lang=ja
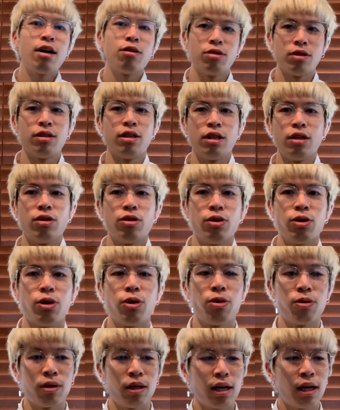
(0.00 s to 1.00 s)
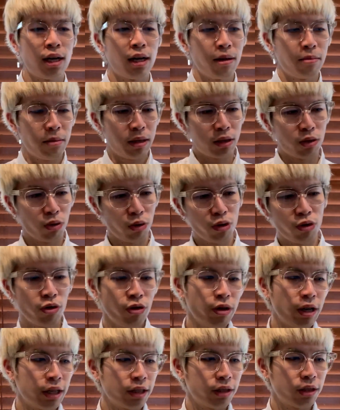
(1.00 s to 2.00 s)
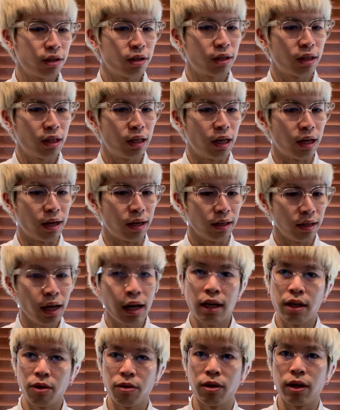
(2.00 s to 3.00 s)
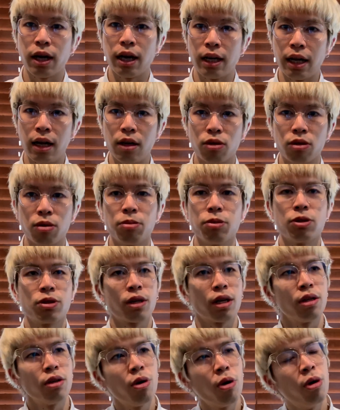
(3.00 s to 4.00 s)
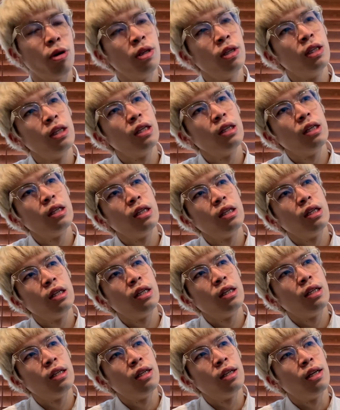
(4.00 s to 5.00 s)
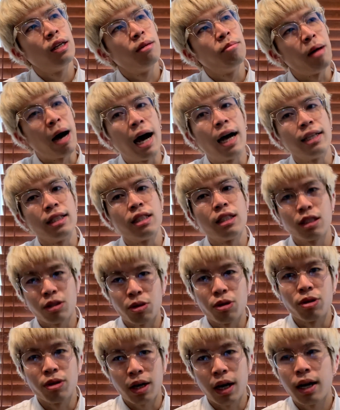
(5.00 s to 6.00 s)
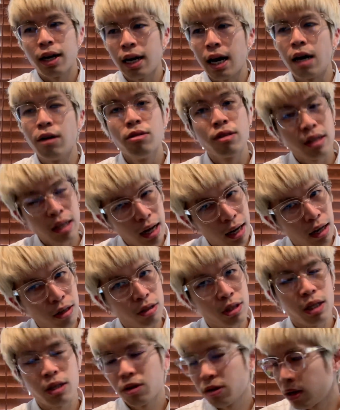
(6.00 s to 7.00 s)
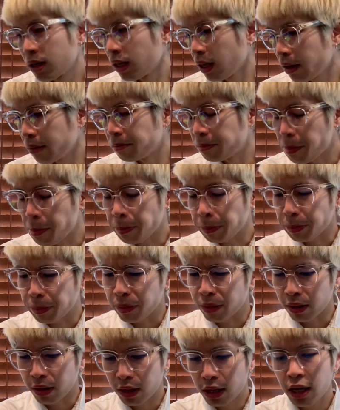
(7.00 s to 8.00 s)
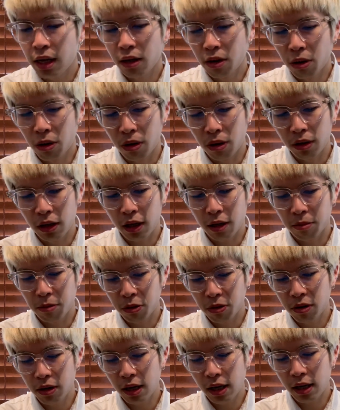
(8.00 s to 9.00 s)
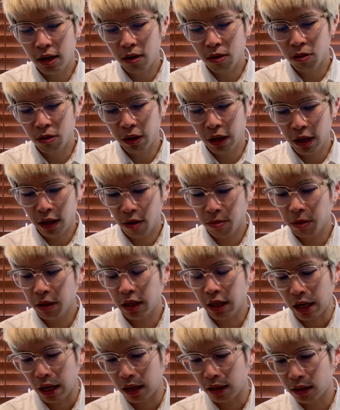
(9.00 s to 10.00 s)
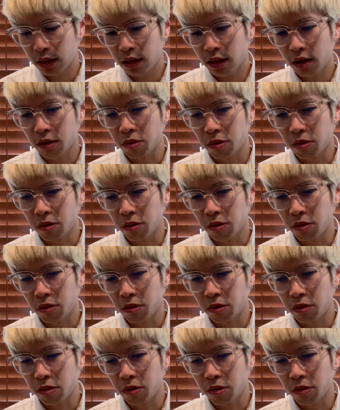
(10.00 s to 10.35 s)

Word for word: うっていうような、まあそういうニュアンスってね、世の中にあると思うんですけど、まあ、アンチというか、カウンターカルチャーというかね。うん、だけど、なんか僕がこの映画を見て感じた